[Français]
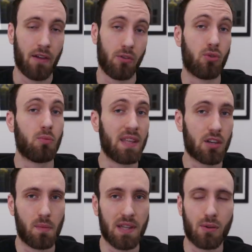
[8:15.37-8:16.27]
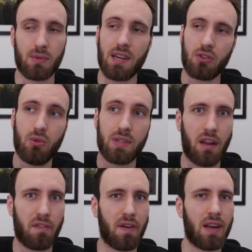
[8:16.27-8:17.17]
De toute manière, je vais mettre ça juste à la
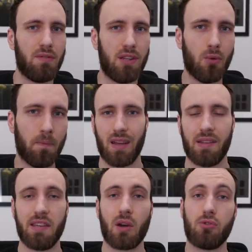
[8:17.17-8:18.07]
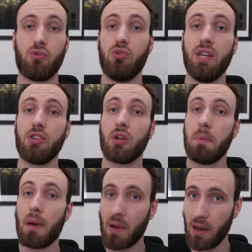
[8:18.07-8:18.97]
fin de la vidéo. D'ailleurs, à ce sujet, j'en ai
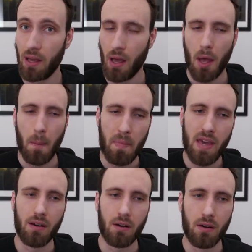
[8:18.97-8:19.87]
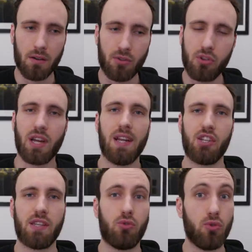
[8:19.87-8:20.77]
pas parlé, mais euh, ce challenge
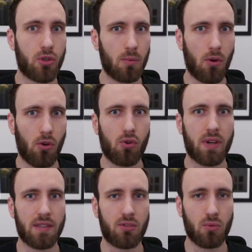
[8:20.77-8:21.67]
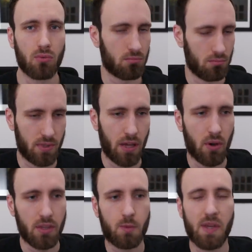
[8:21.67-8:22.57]
était justement l'occasion
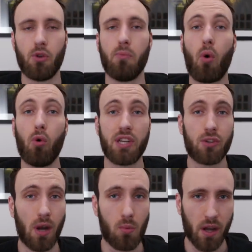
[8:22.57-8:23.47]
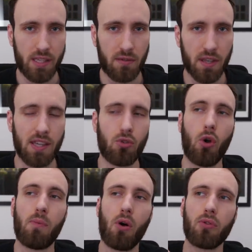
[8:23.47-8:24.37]
d'avoir une espèce de projet collaboratif qui était de
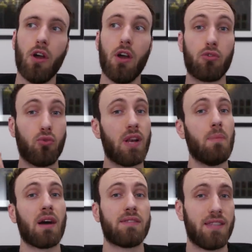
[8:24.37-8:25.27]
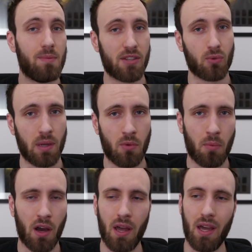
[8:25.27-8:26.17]
reprendre toutes les participations des
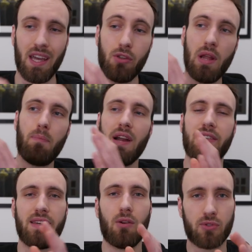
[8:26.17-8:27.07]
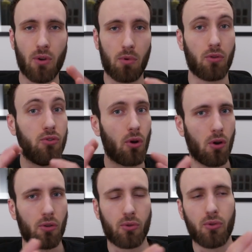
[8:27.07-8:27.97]
membres et de les placer ensemble dans
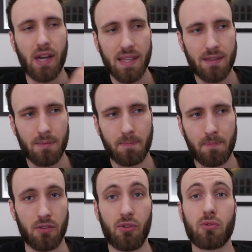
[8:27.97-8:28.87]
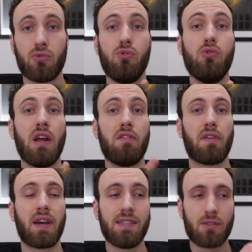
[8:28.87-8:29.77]
l'ordre de date dans une nouvelle
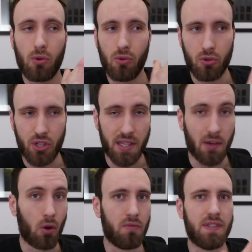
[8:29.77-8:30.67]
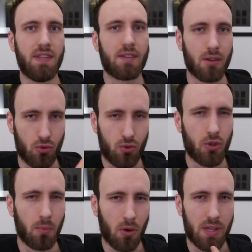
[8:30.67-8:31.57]
frise chronologique qui revisite
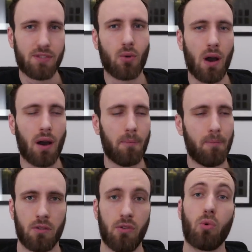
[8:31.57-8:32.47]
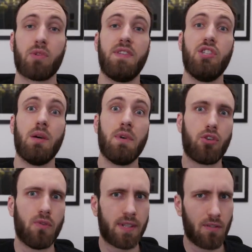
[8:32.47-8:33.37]
justement l'histoire. Donc si jamais
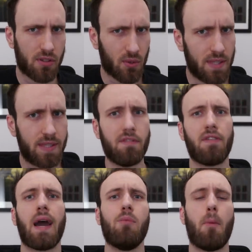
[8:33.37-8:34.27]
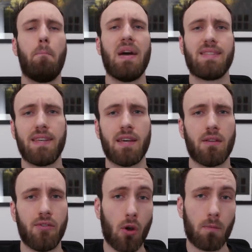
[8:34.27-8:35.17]
tu veux savoir ce qui s'est vraiment passé
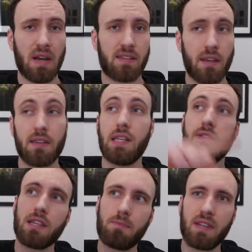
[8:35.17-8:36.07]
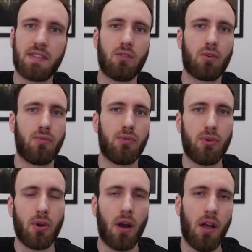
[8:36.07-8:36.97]
dans le passé et ce qui va se passer dans le
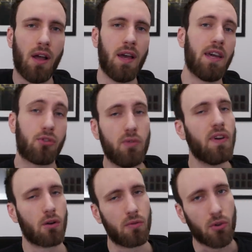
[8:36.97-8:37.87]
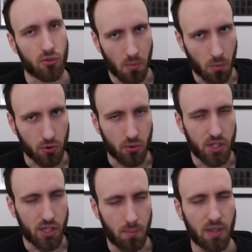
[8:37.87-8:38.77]
futur, et que tu fais confiance aux membres de
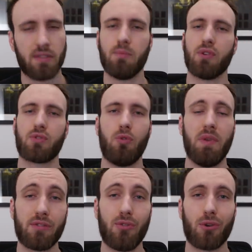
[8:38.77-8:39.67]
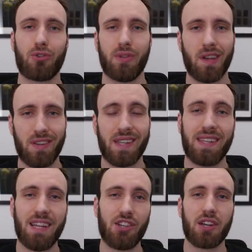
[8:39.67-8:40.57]
digitalpainting.school bien sûr, je t'invite à
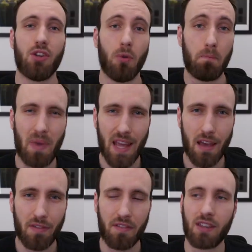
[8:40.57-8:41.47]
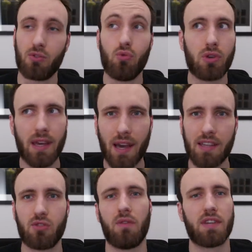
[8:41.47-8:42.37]
télécharger le PDF avec toutes les
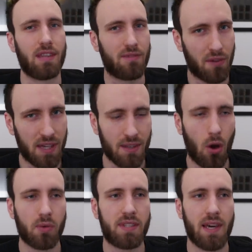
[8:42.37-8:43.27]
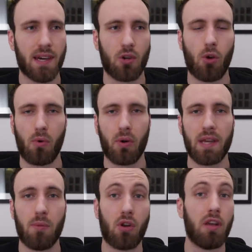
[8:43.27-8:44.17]
créations, avec cette frise entière qui reprend
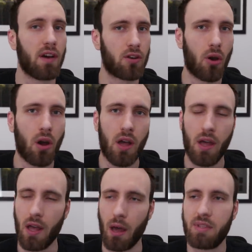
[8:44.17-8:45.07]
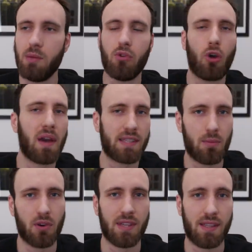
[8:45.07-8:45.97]
également les vainqueurs, un petit mot de
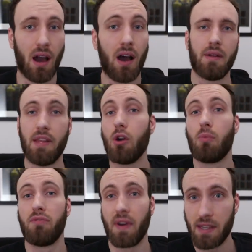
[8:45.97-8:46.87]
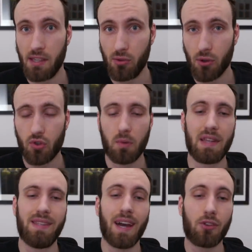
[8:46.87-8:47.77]
remerciement, etc. D'ailleurs pour te faire gagner du temps, je vais te
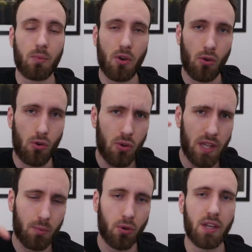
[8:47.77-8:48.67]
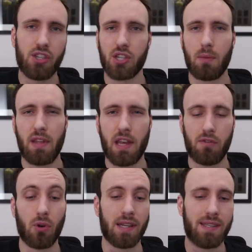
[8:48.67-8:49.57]
mettre directement le lien pour télécharger le PDF
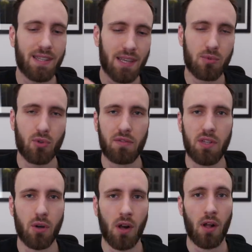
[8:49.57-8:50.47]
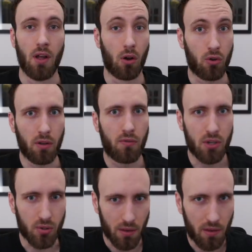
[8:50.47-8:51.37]
dans la description de la vidéo. Encore une fois,
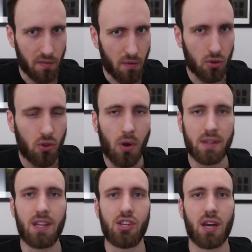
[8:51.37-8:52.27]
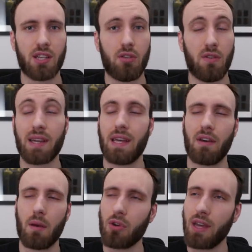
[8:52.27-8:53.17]
je t'invite fortement à le télécharger, tu verras qu'il y a
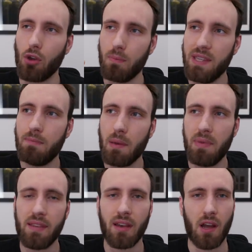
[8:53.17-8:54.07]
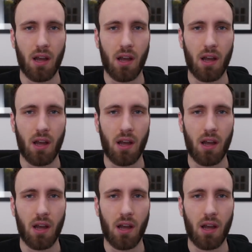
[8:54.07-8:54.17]
vraiment quelques petites pépites.